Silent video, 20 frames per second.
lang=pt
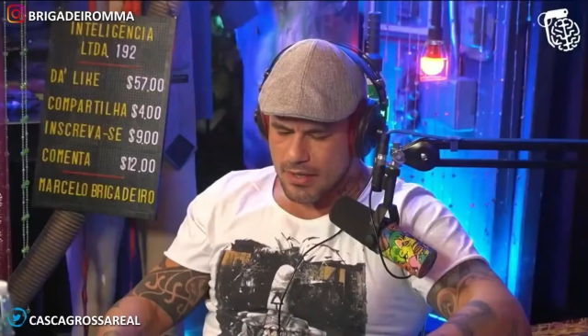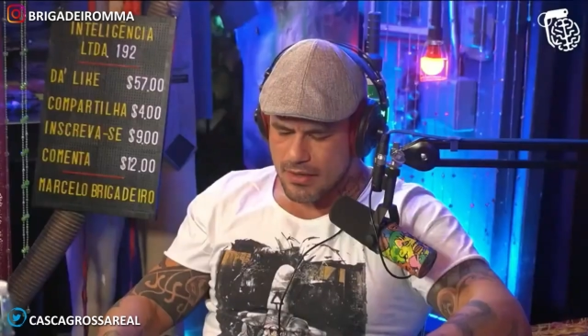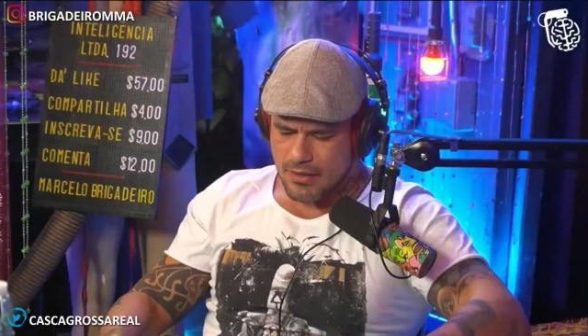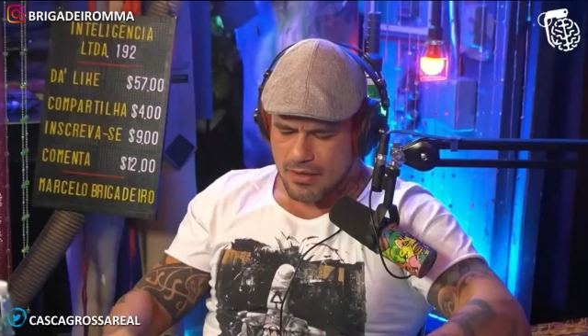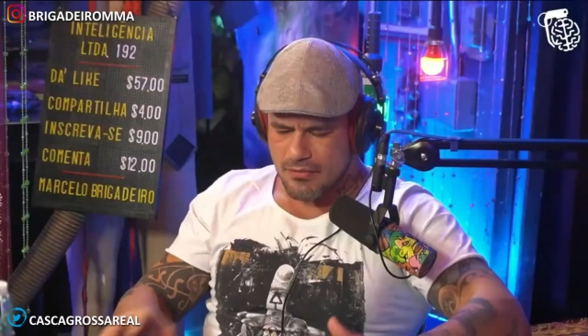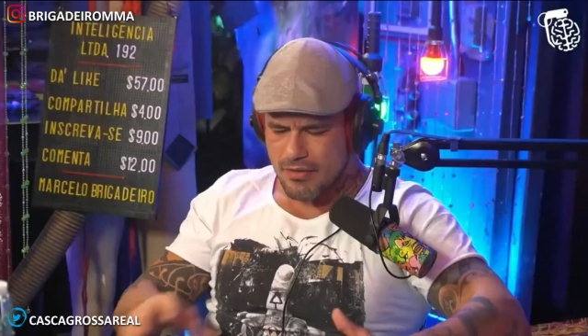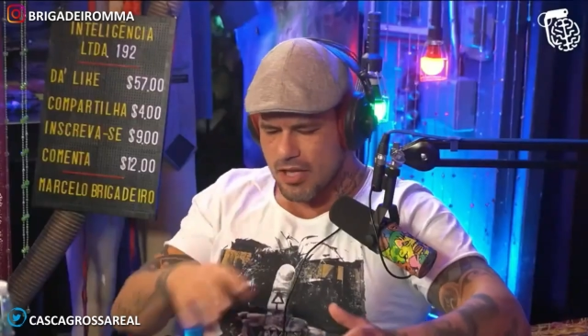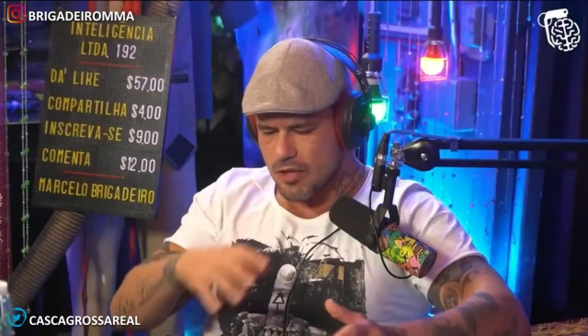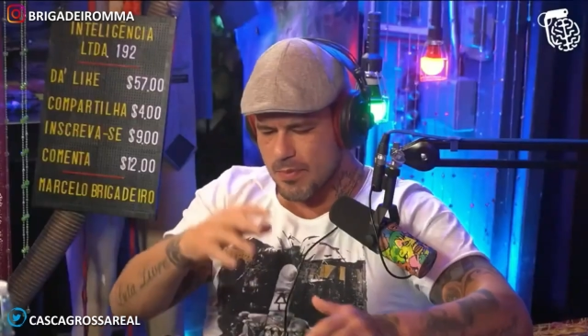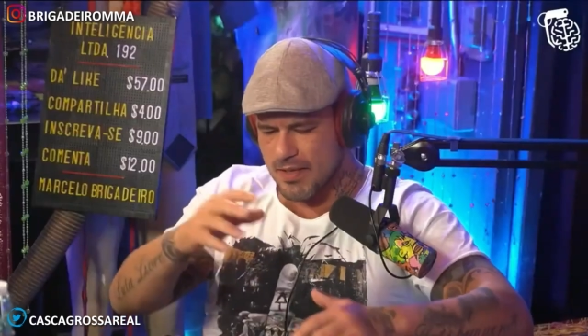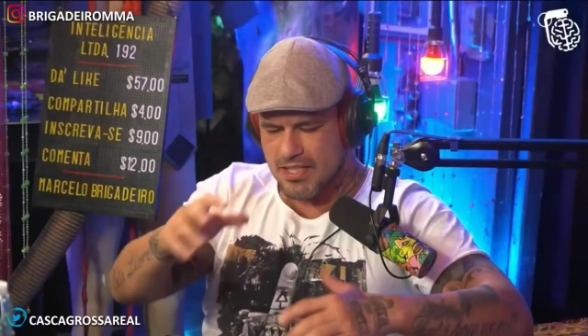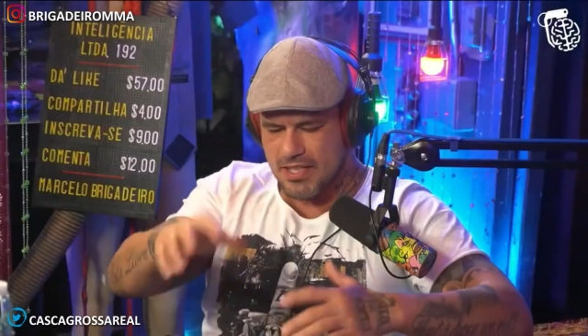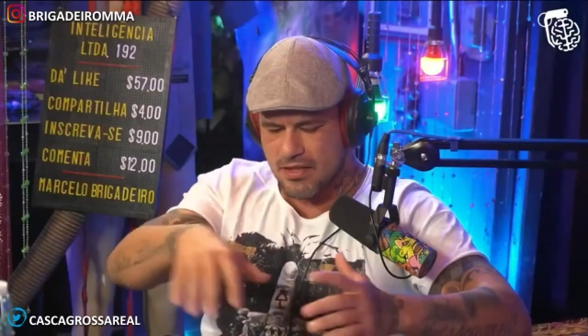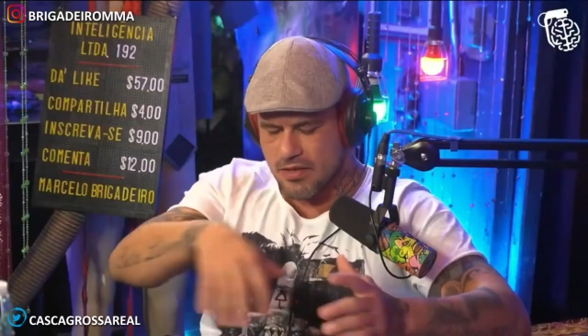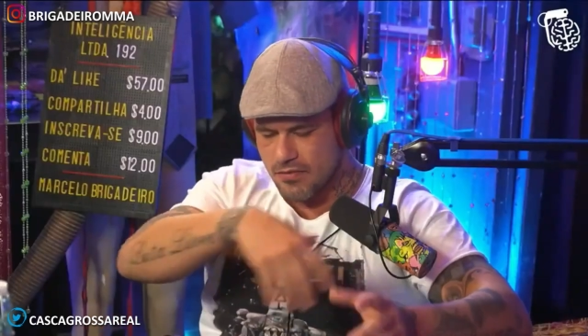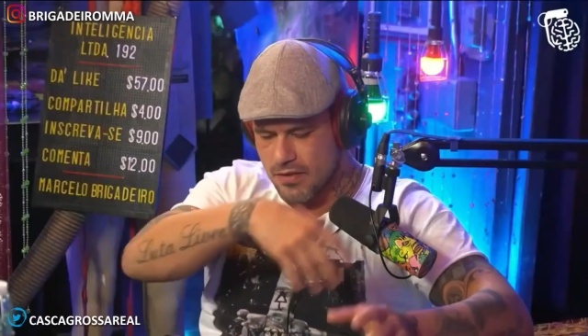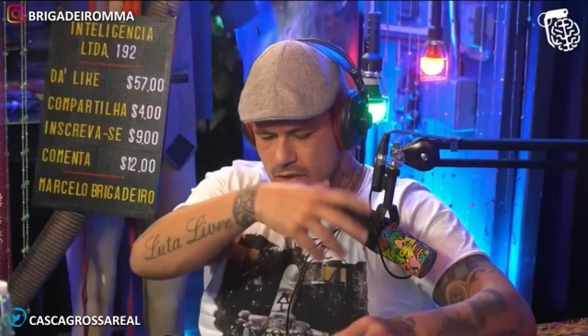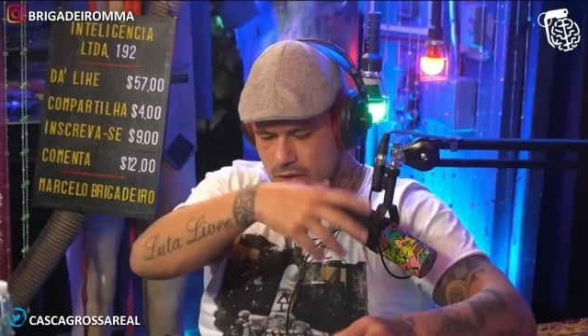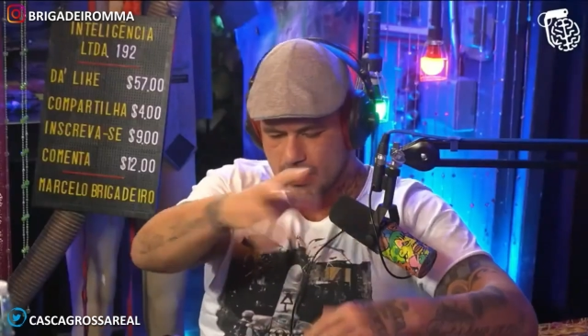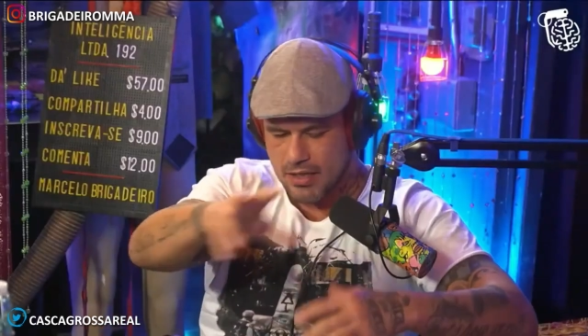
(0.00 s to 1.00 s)
Aí tem várias passagens que a
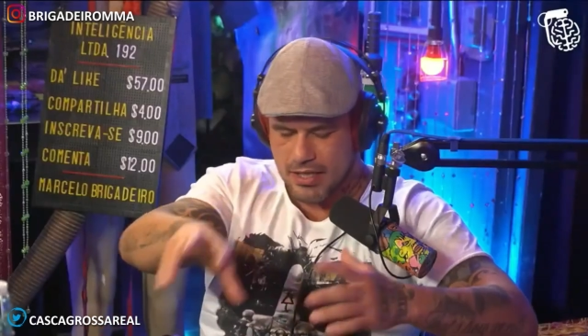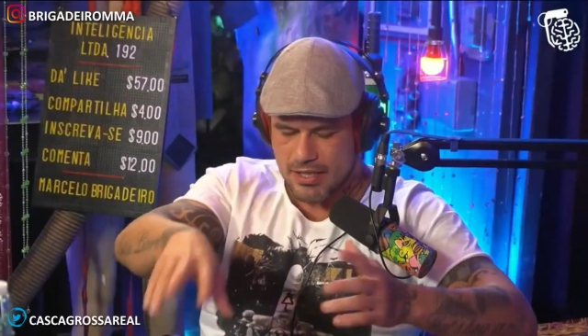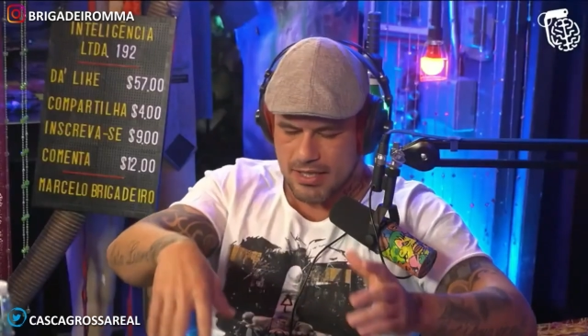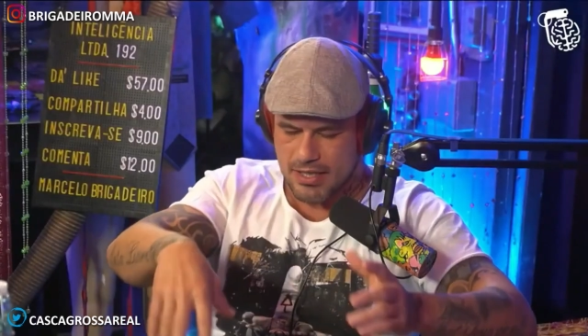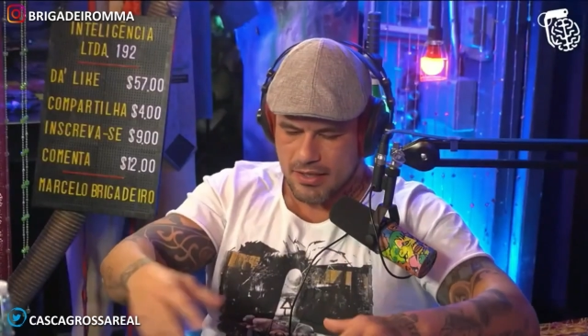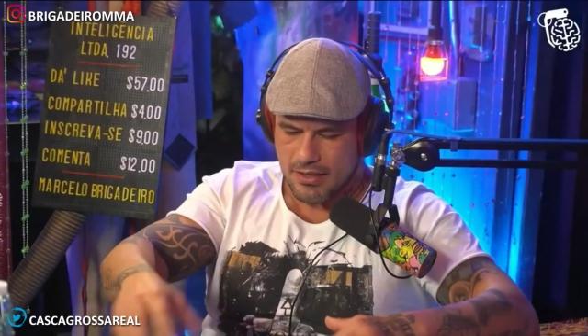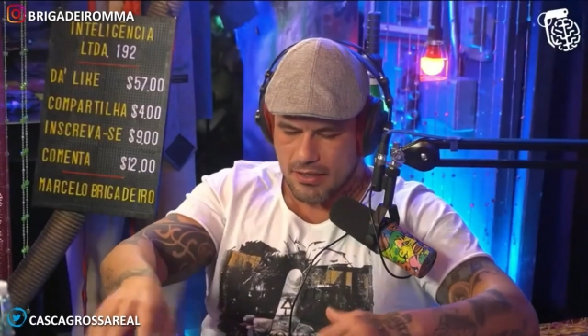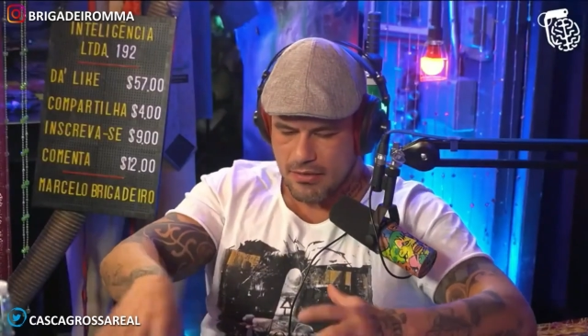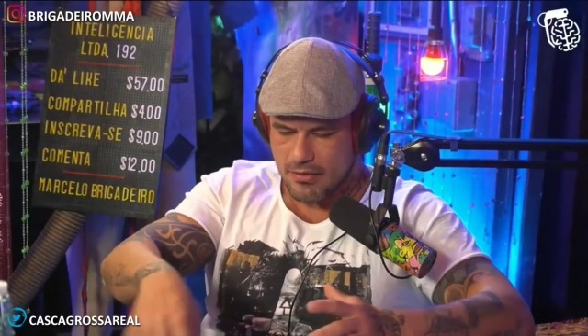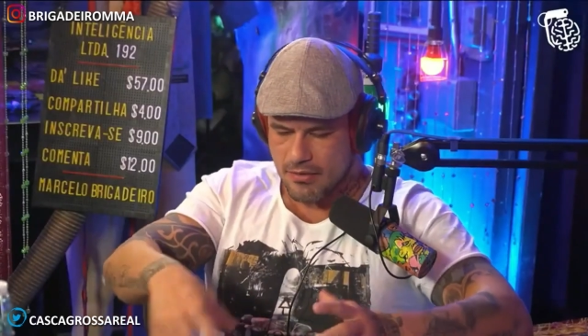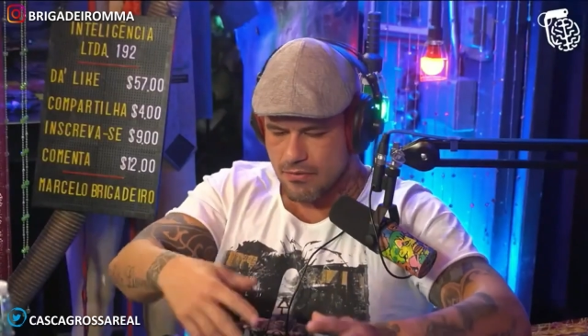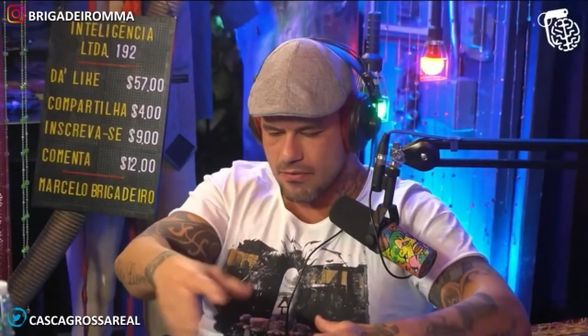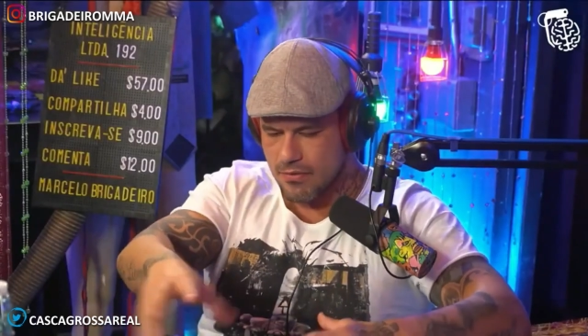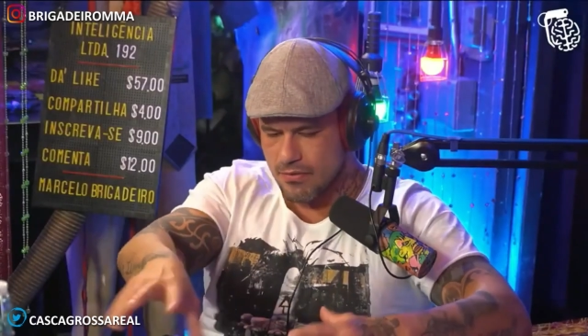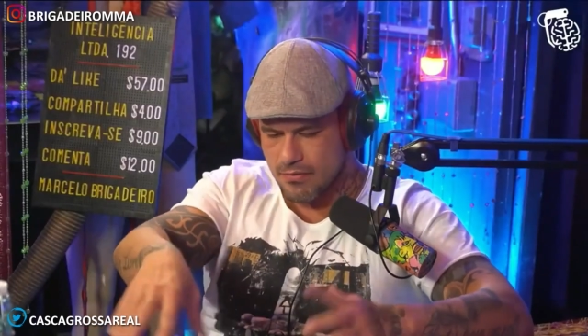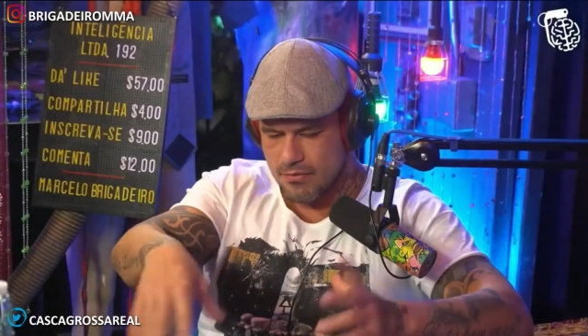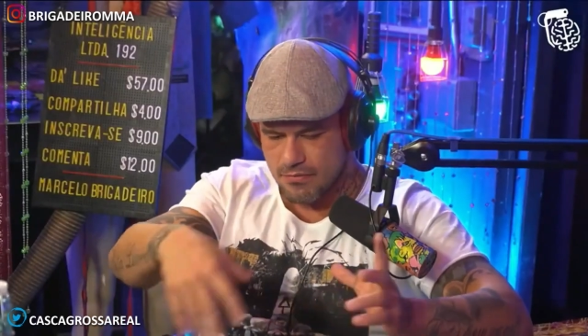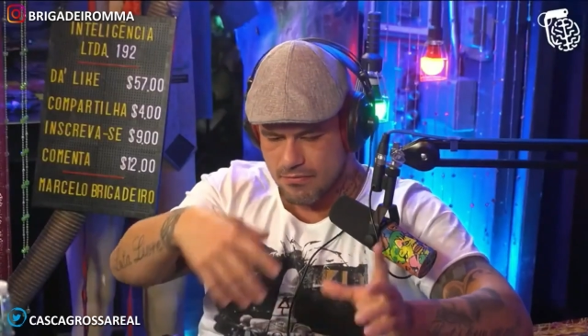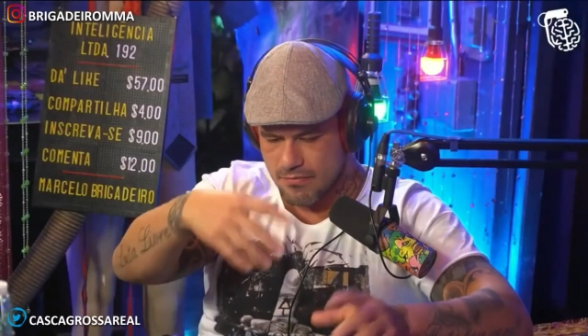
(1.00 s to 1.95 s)
gente vai trocar ideia aqui, vou,